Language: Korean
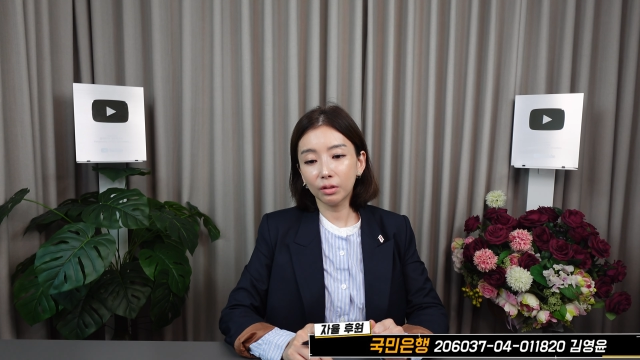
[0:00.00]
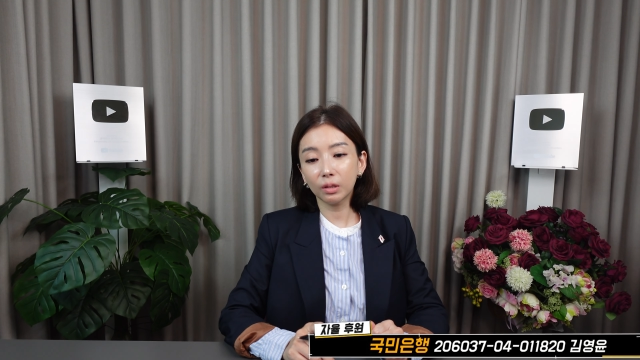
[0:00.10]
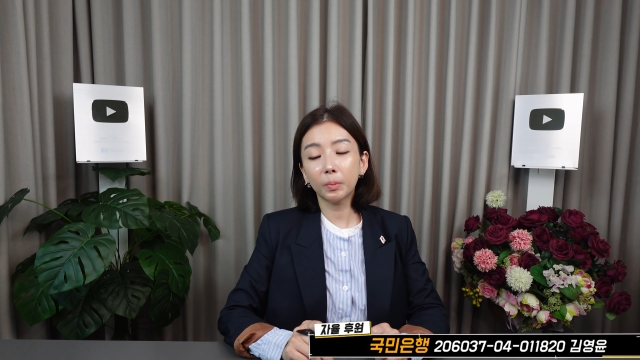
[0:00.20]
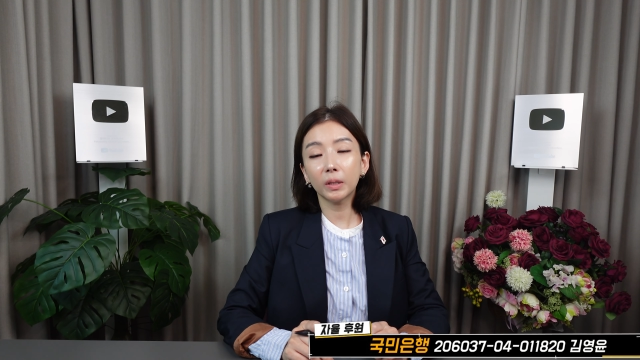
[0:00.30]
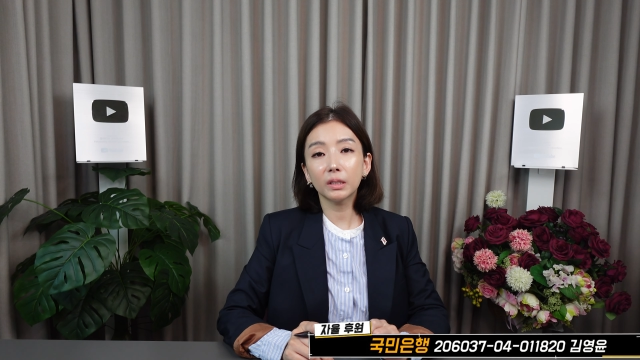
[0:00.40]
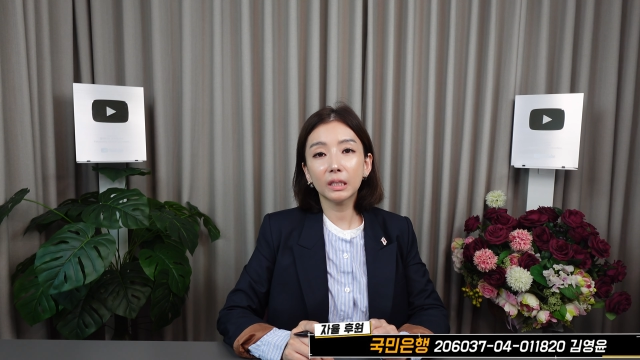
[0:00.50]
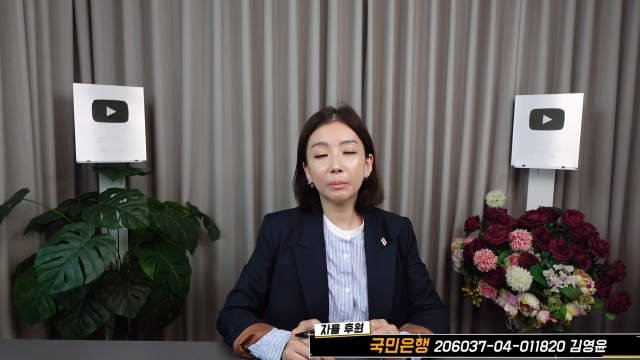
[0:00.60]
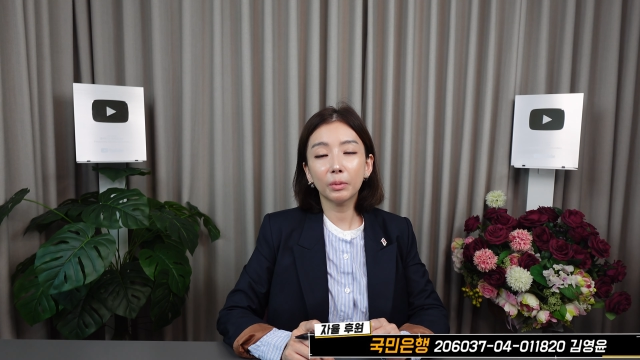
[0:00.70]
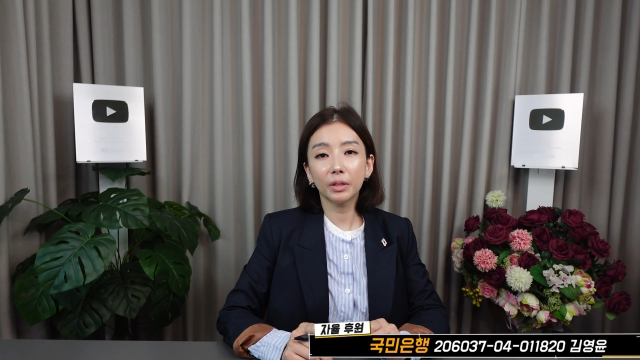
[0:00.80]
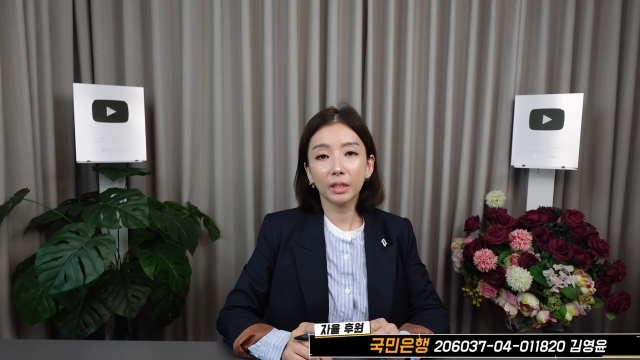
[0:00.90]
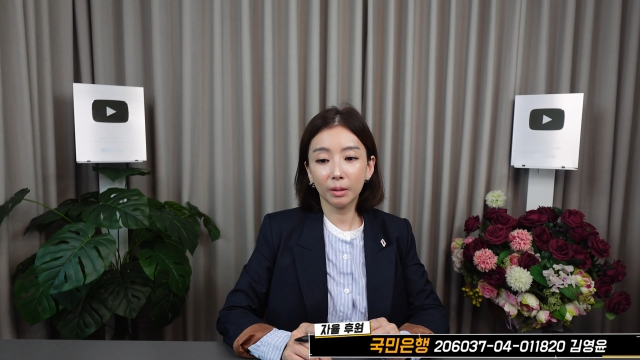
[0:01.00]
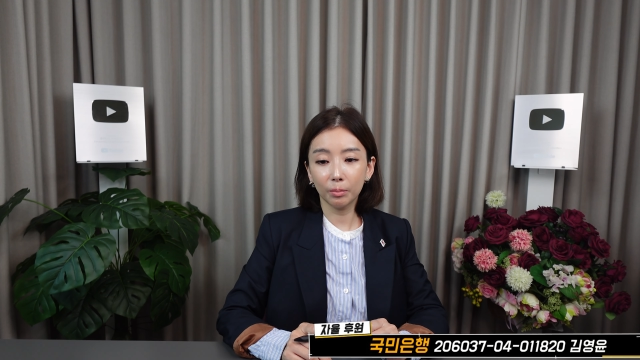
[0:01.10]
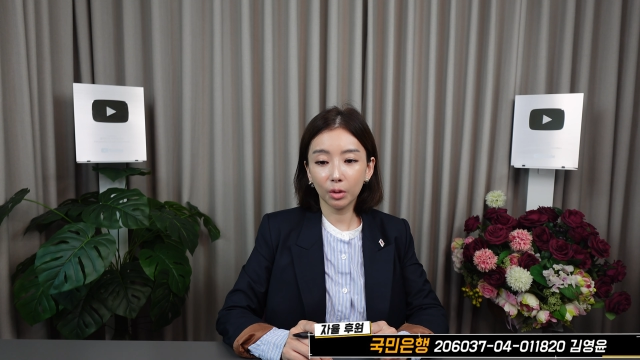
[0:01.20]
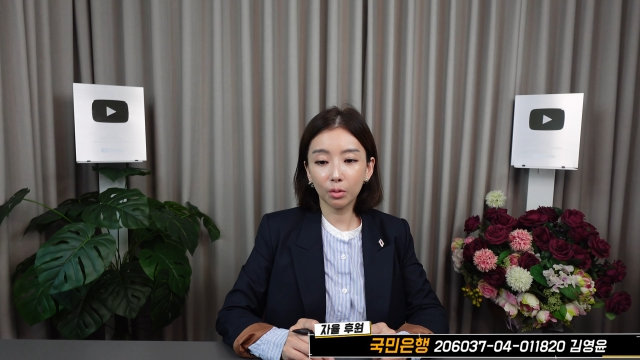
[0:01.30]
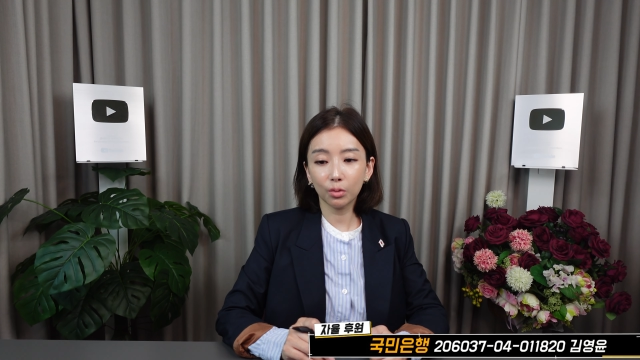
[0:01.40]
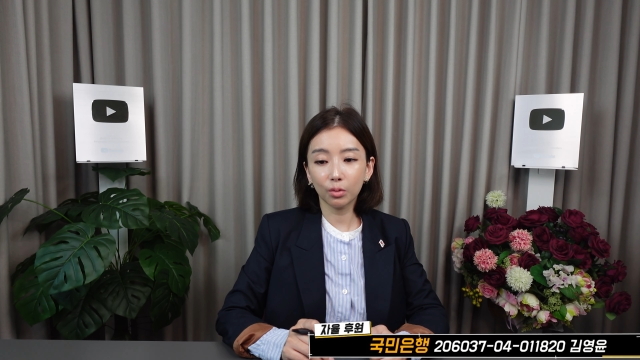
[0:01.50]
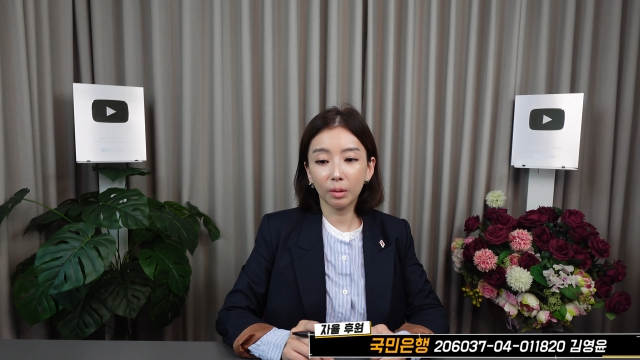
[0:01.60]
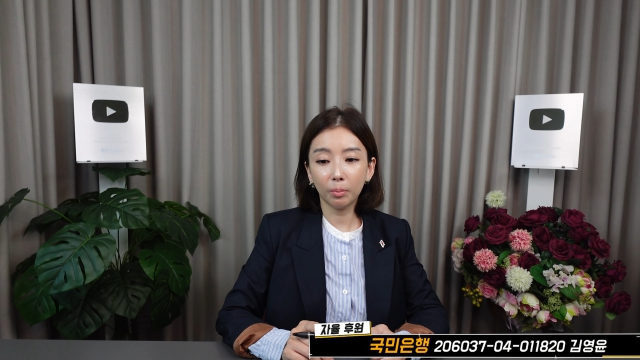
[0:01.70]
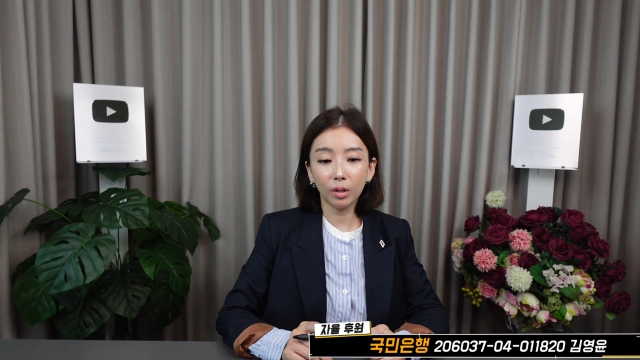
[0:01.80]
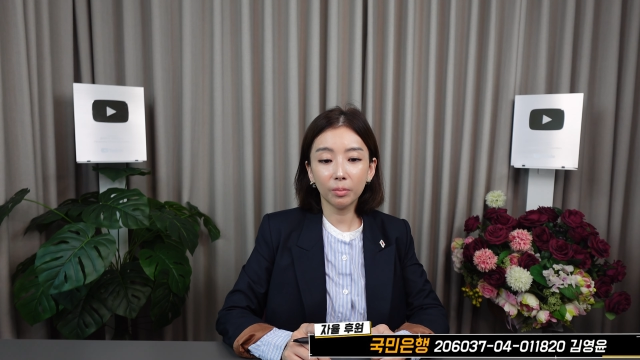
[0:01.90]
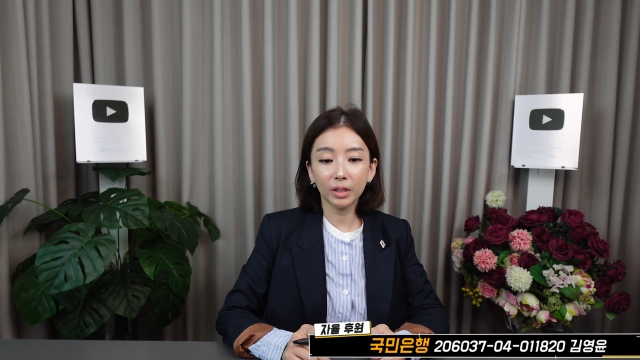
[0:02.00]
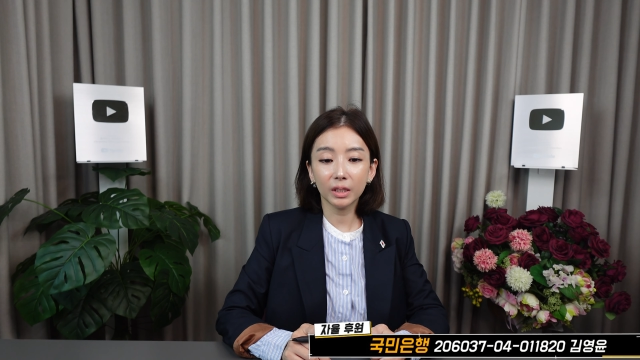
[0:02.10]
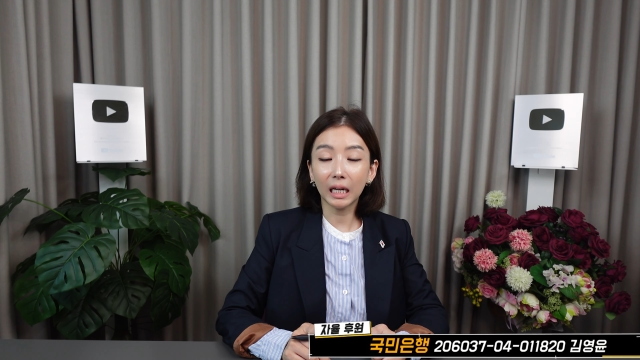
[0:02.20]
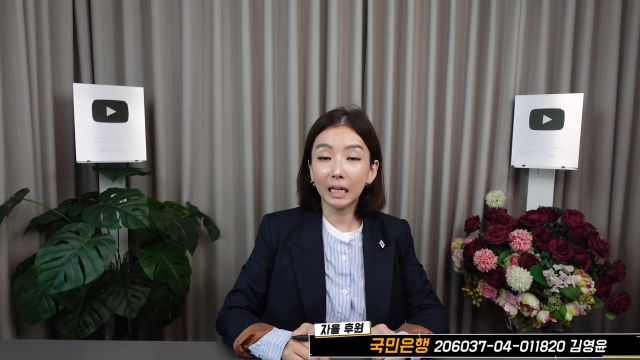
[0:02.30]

특별 사면에 김경수가 포함되지